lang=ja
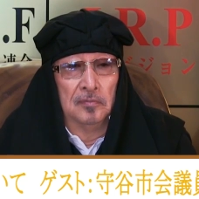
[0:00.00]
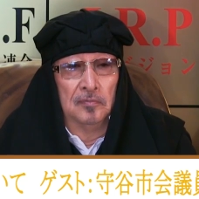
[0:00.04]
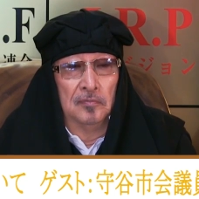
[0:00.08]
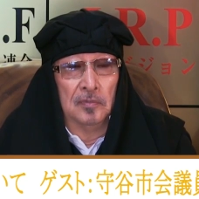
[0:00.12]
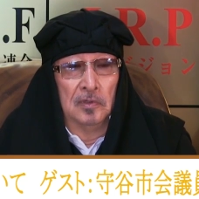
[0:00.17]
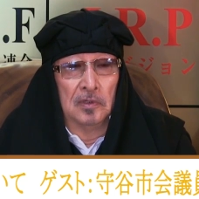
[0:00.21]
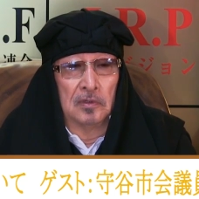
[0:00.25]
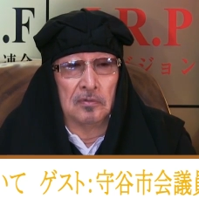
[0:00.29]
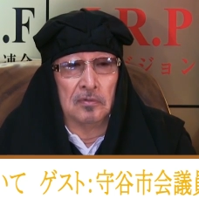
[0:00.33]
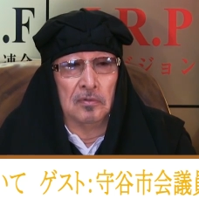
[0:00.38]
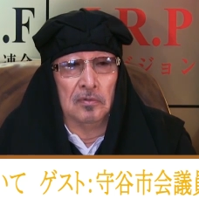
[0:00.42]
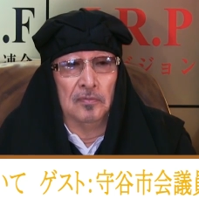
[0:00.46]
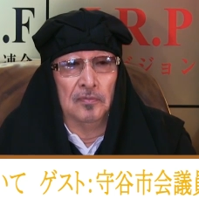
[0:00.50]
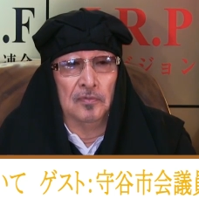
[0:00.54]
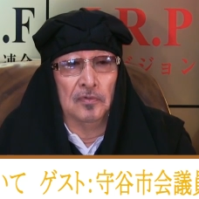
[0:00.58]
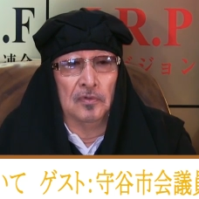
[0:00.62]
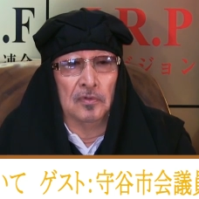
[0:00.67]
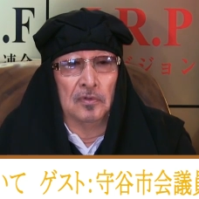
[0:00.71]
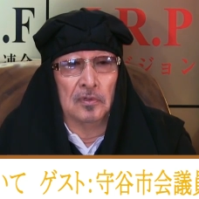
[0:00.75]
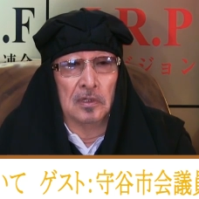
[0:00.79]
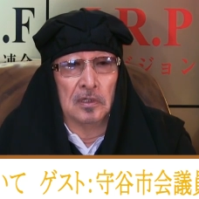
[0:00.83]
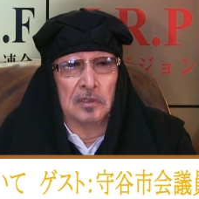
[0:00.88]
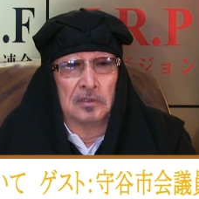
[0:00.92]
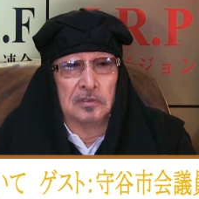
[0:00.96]
こういうも
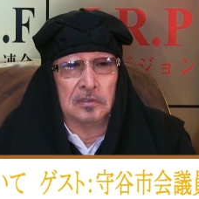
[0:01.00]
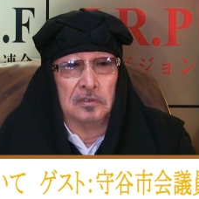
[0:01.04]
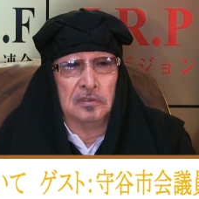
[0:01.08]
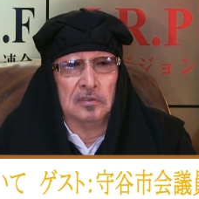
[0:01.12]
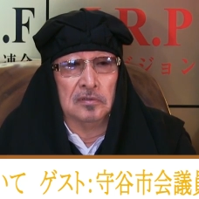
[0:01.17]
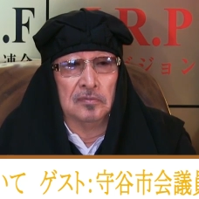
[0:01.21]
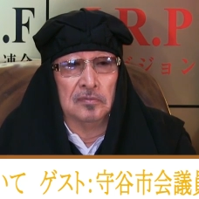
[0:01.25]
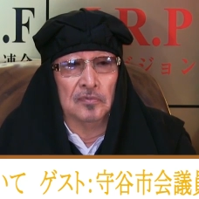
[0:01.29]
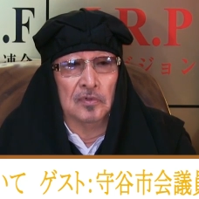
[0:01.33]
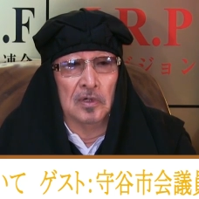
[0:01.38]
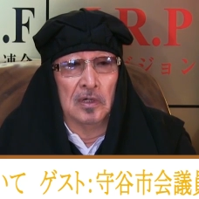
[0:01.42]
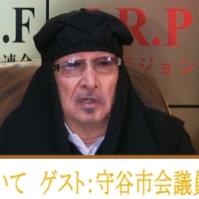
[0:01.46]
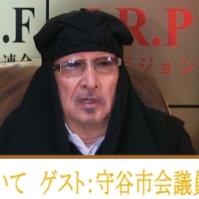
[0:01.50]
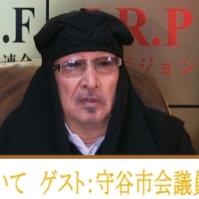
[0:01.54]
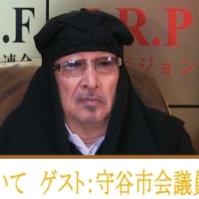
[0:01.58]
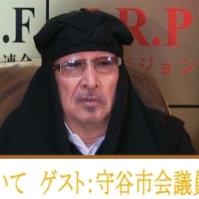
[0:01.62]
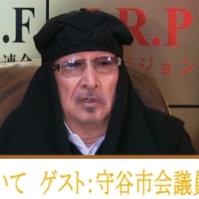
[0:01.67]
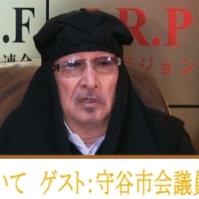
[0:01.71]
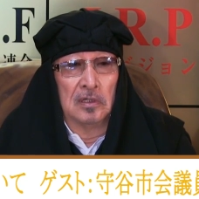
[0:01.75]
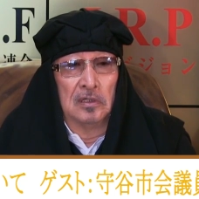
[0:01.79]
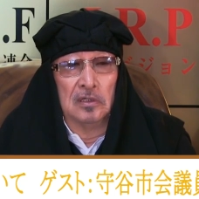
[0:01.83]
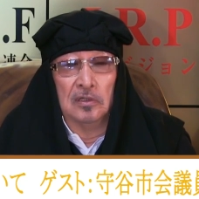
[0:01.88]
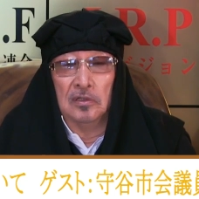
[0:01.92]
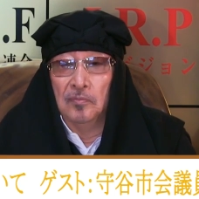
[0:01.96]
のが知事もあれ
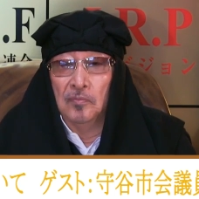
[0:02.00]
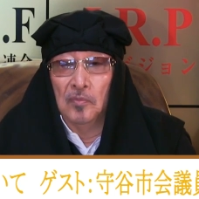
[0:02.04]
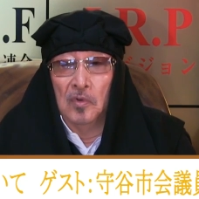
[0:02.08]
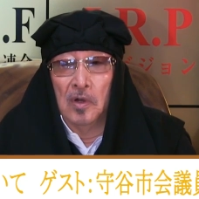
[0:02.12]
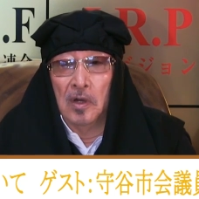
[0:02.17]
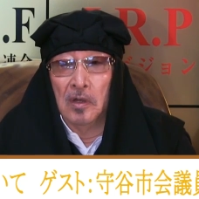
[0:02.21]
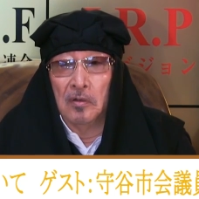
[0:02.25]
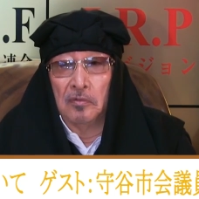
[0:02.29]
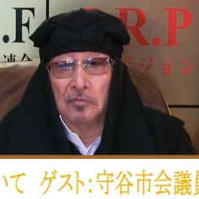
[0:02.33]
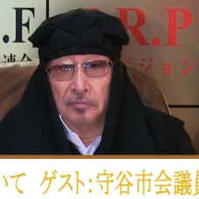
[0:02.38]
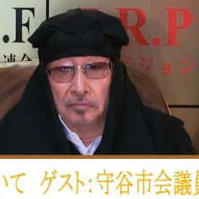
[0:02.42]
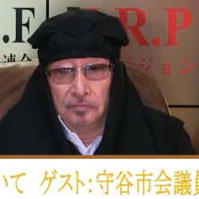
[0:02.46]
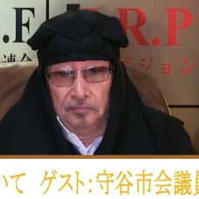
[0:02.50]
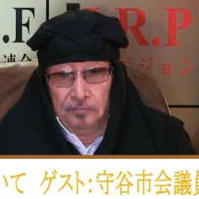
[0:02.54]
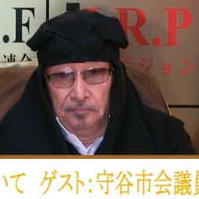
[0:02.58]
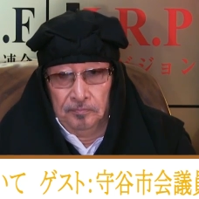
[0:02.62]
ば議員もある。